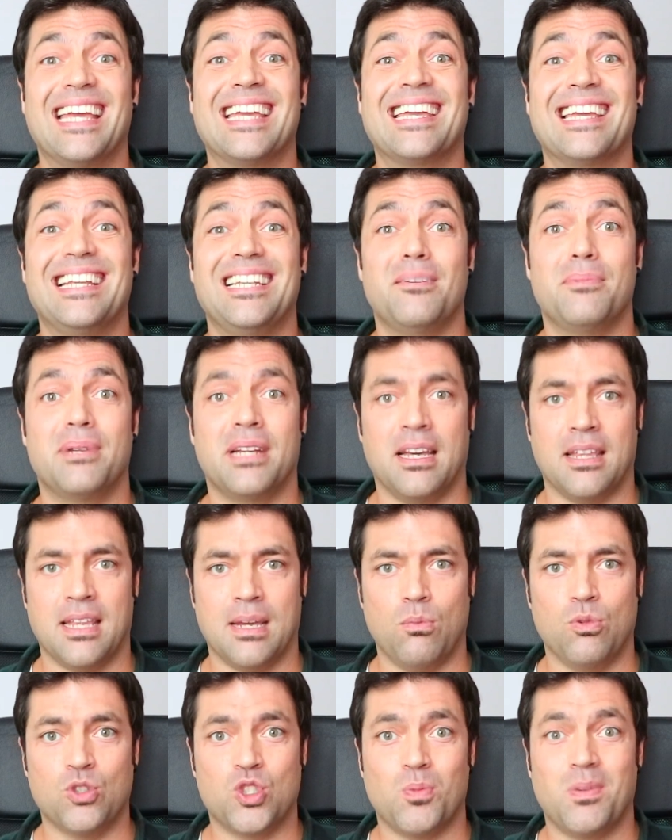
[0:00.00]

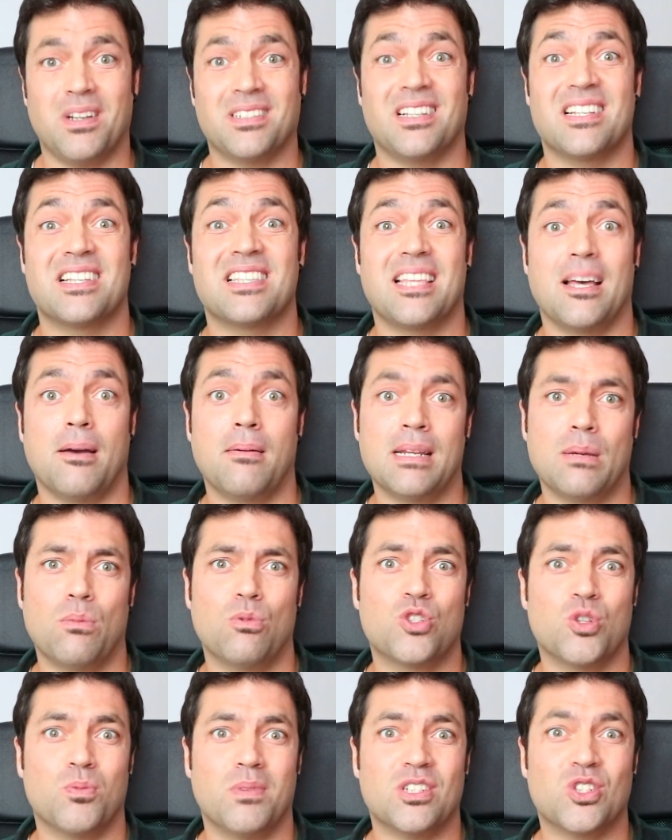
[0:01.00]
equilibrada, mucho más estable,
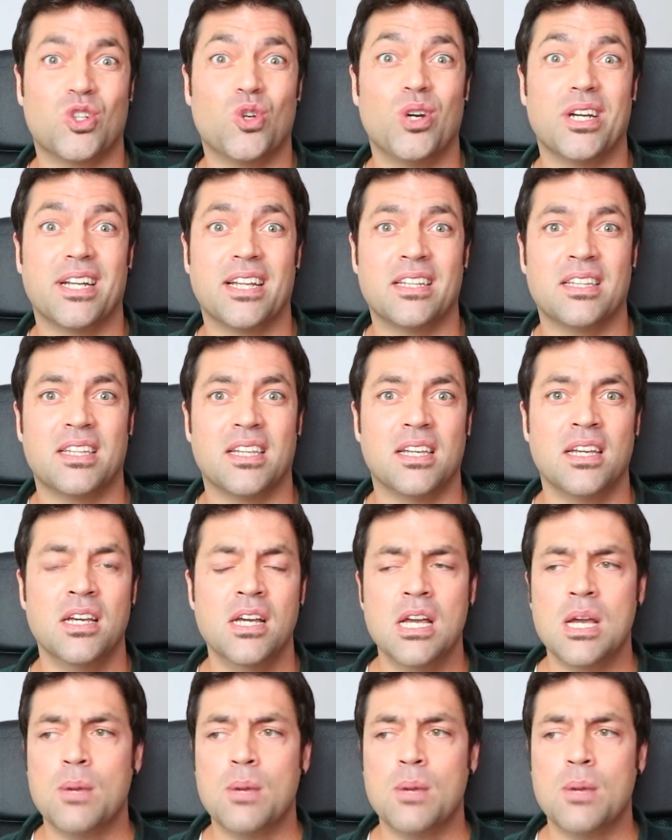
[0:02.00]
mucho más coherente,